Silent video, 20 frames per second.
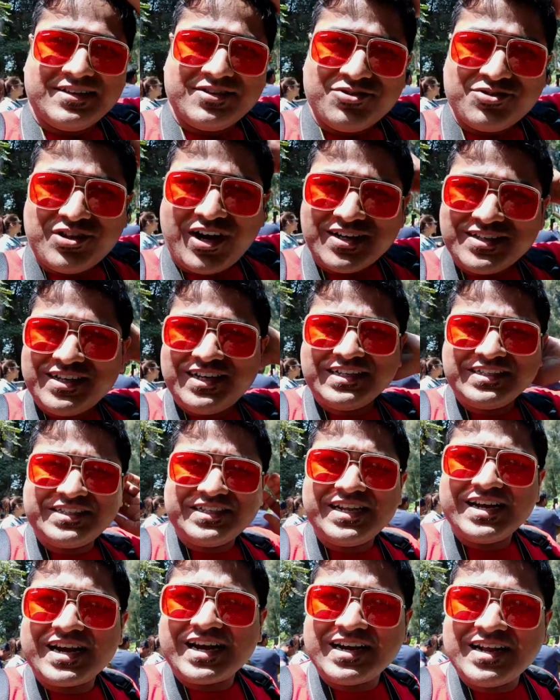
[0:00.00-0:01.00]
তো দার্জিলিং
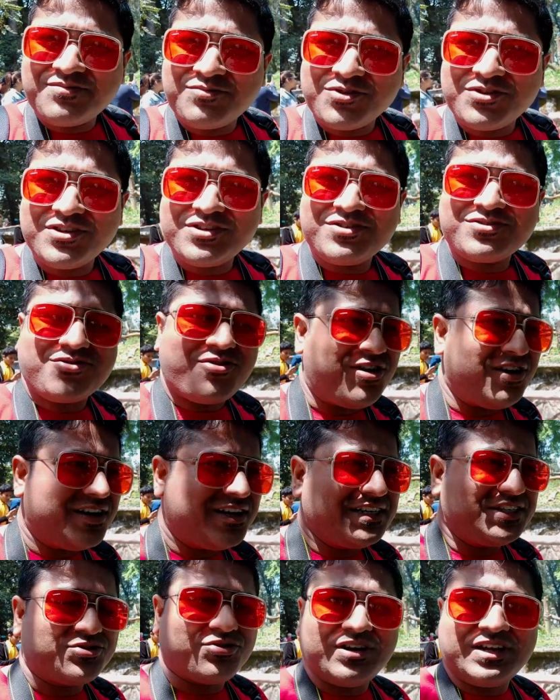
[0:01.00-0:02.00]
চিড়িয়াখানার মধ্যে তো
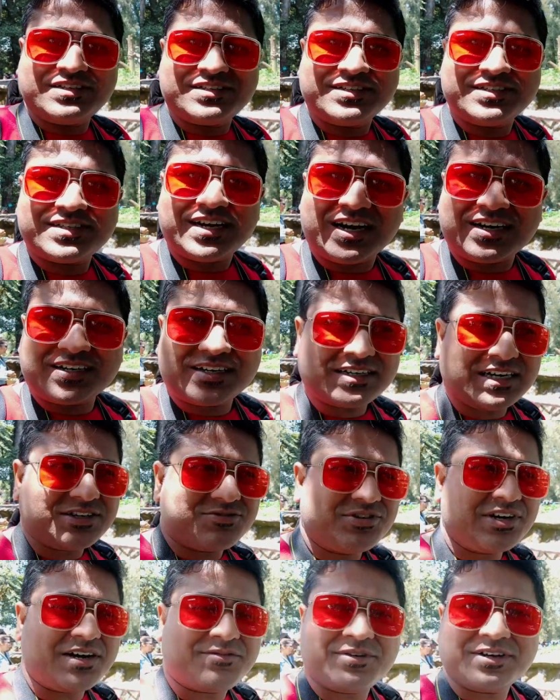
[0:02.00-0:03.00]
অলরেডি চলে এসেছি ষাট টাকা
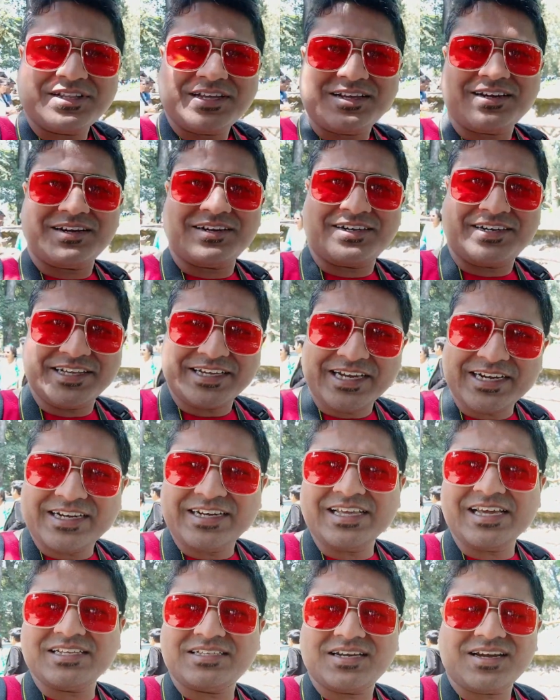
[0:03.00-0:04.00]
করে আমাদের টিকিট
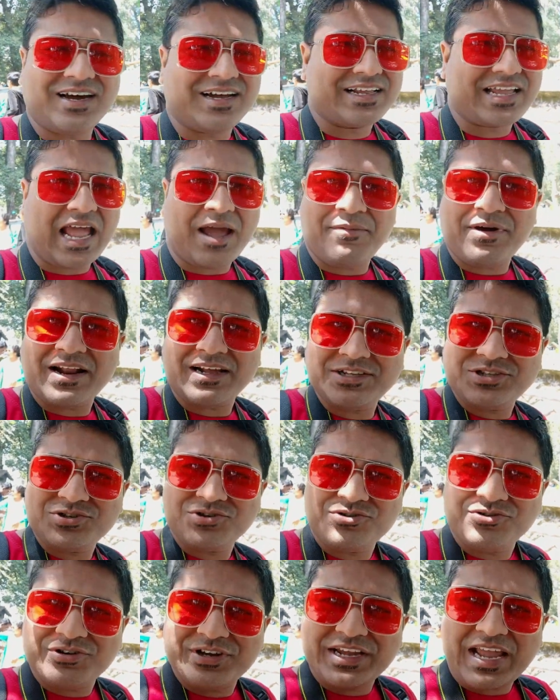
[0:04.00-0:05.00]
নিয়েছে আর ক্যামেরার
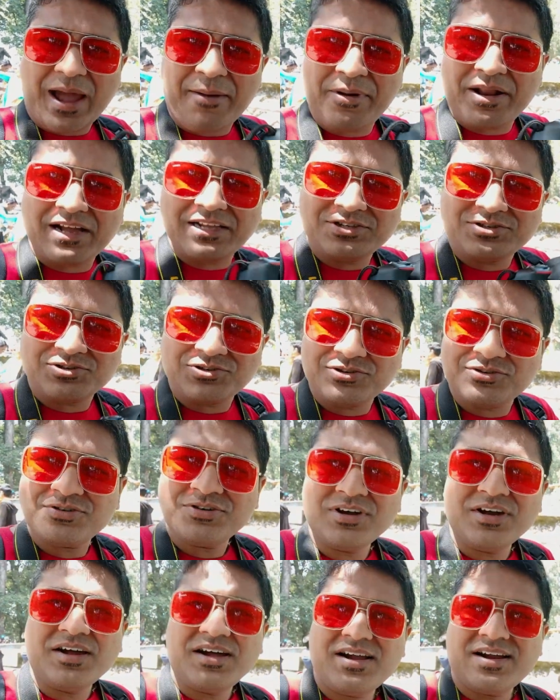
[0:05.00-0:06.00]
জন্য এই ক্যামেরার জন্য
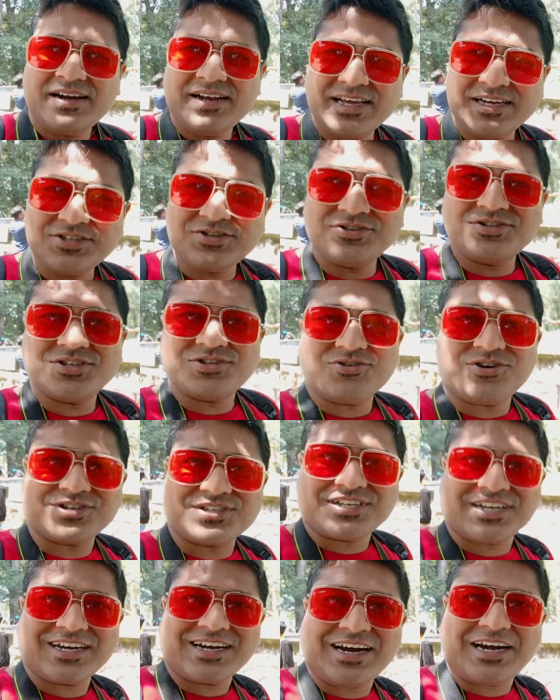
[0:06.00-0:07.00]
নিয়েছে হচ্ছে দশ
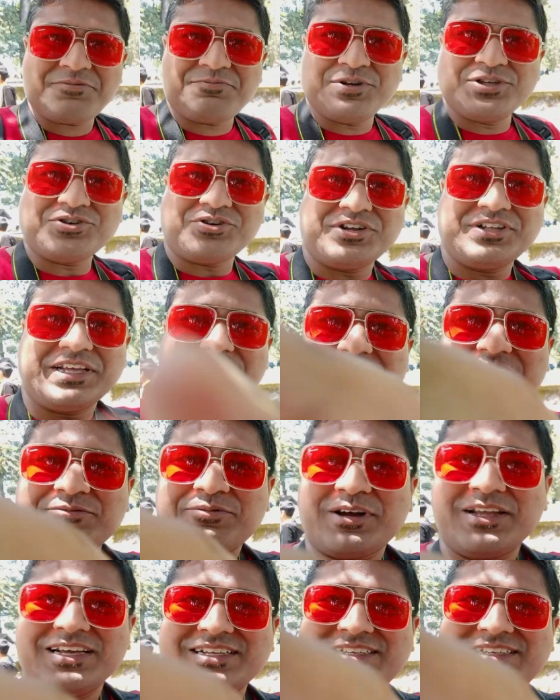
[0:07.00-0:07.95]
টাকা আর পিছনেই দেখতে পাওয়া